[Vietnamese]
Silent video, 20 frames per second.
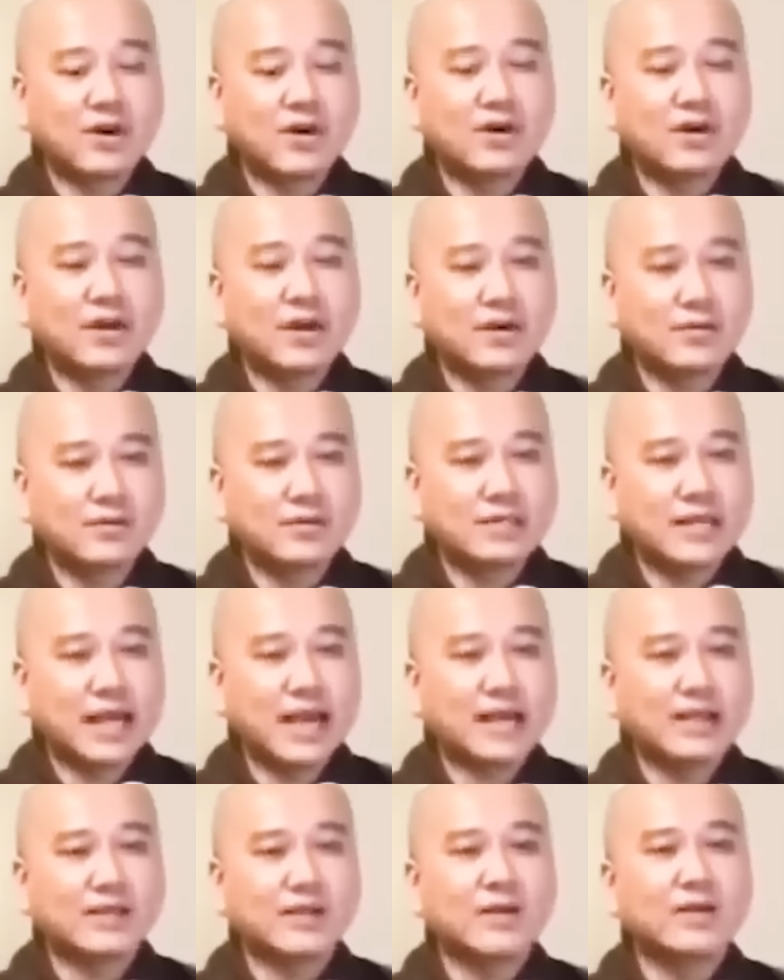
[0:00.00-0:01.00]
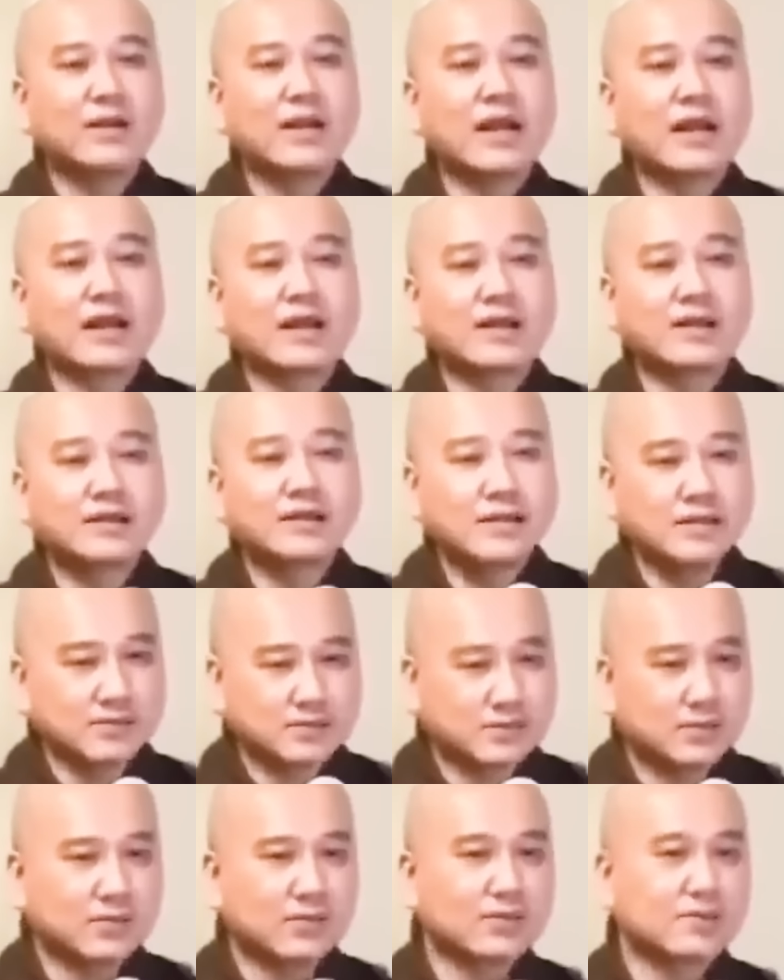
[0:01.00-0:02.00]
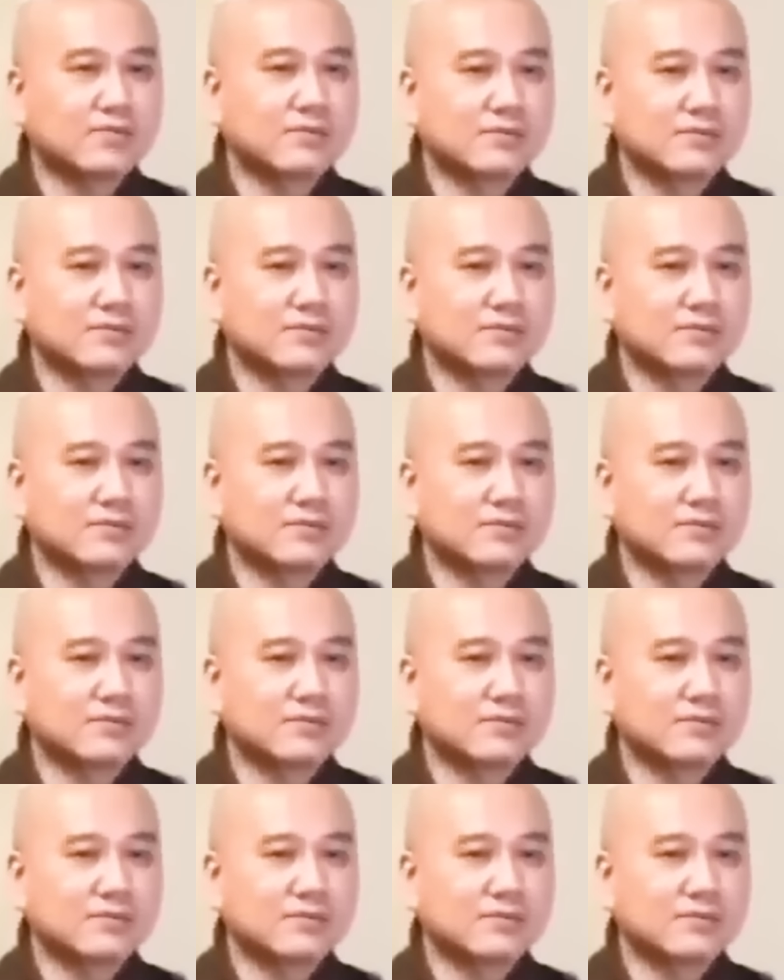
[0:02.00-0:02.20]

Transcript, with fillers: con lâu dài, đó là cái đức của.